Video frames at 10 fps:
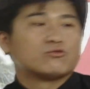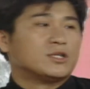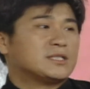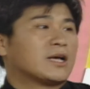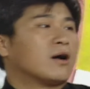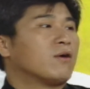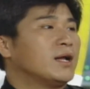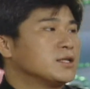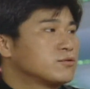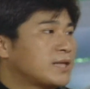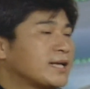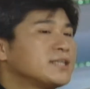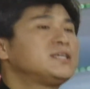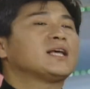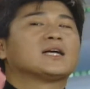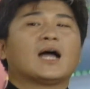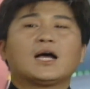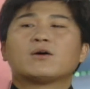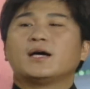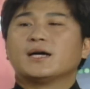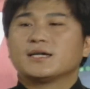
祝你健康快乐，祝大家健康快